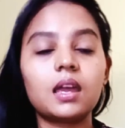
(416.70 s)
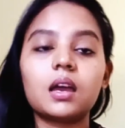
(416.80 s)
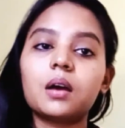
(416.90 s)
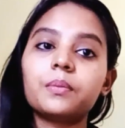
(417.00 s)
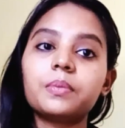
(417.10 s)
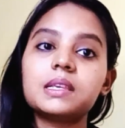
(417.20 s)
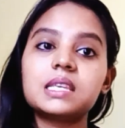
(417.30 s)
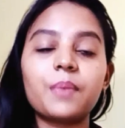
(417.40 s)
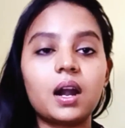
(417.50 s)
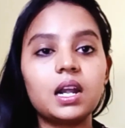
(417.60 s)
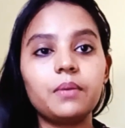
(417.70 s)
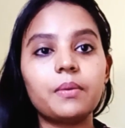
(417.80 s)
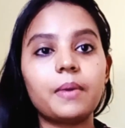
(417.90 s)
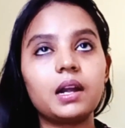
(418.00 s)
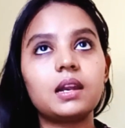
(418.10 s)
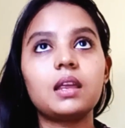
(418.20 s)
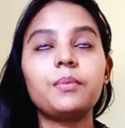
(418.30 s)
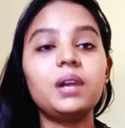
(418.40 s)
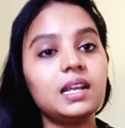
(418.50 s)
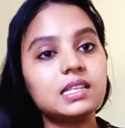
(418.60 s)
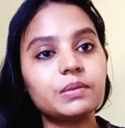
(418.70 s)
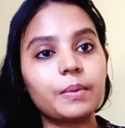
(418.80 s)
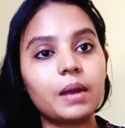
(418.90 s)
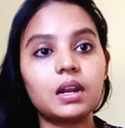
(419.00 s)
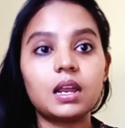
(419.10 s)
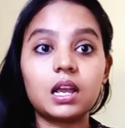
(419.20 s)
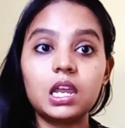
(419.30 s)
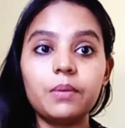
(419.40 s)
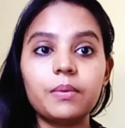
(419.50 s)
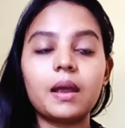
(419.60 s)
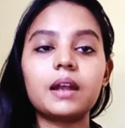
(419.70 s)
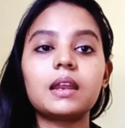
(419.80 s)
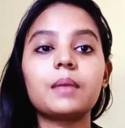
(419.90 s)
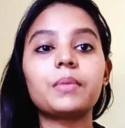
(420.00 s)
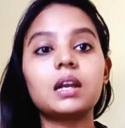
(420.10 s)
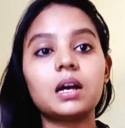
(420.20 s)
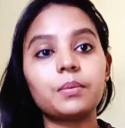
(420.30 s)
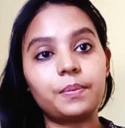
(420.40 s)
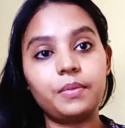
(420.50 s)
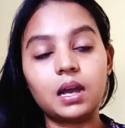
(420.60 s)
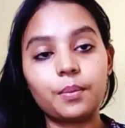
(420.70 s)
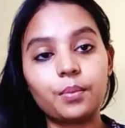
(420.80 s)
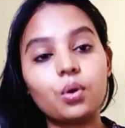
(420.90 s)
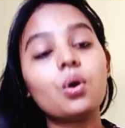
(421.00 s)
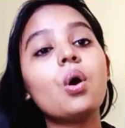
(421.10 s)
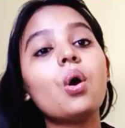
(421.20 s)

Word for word: है हम किसी पार्टी में बैठ रहे हैं मीटिंग्स में बैठ रहे हैं कहीं भी बैठ रहे हैं बट हम अपने आप को